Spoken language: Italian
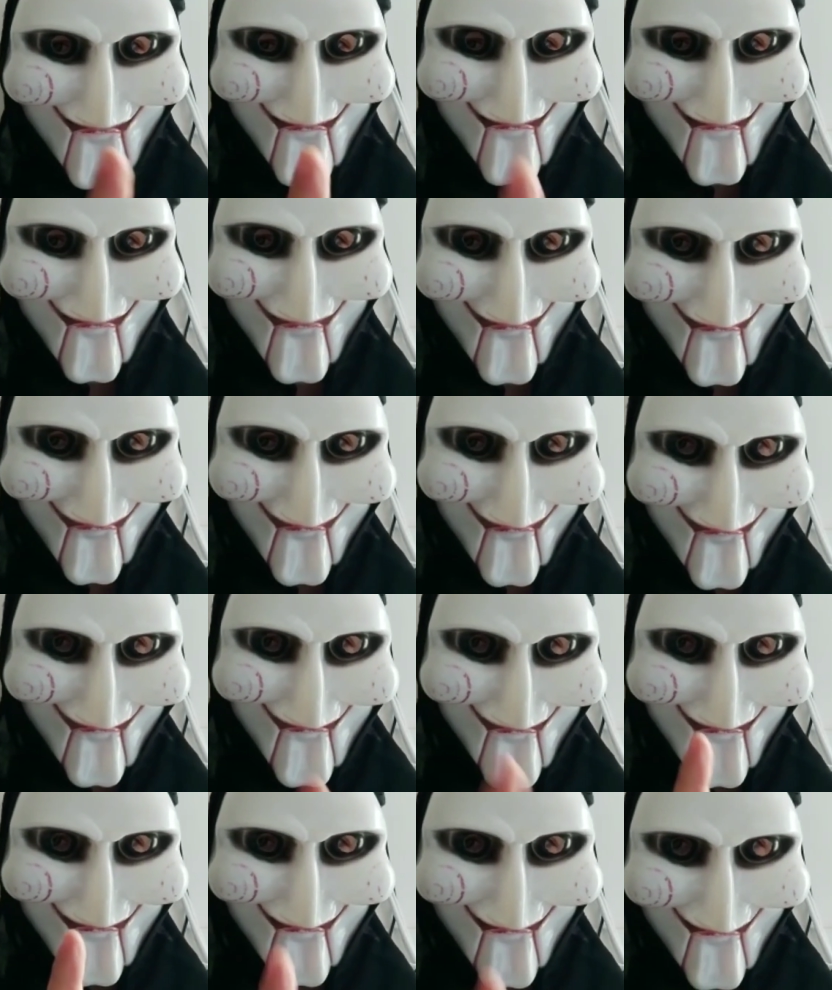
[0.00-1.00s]
innanzitutto
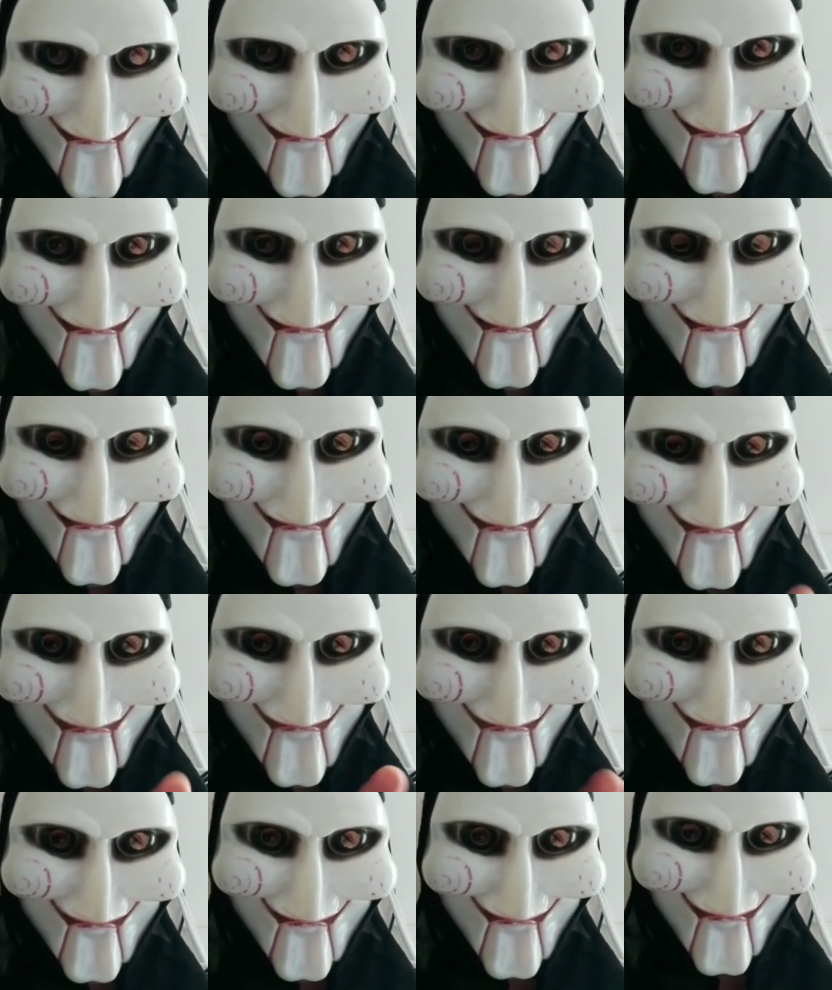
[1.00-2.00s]
perché
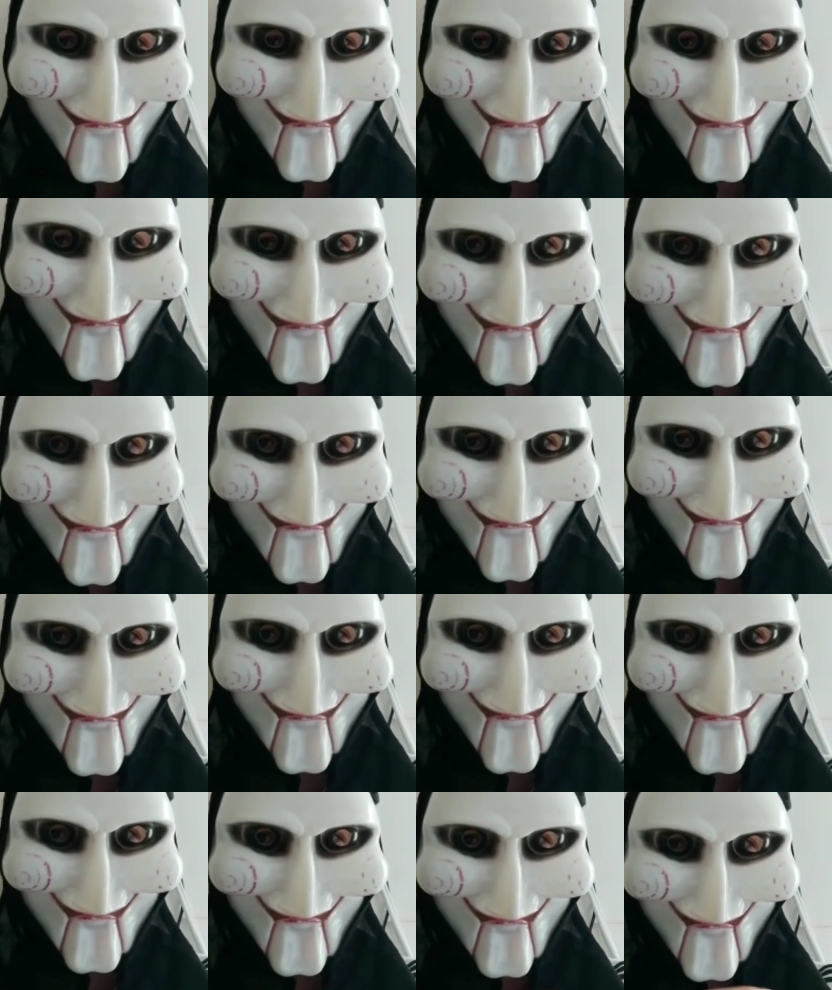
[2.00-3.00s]
Roma e Lazio
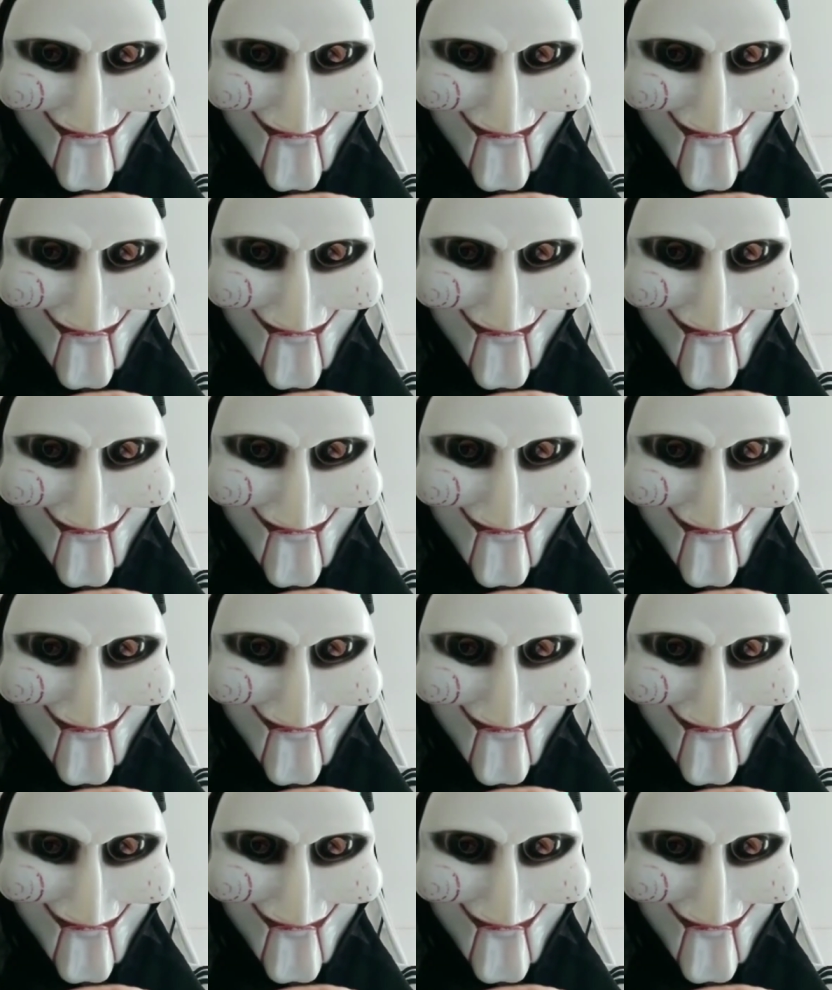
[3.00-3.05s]
giocano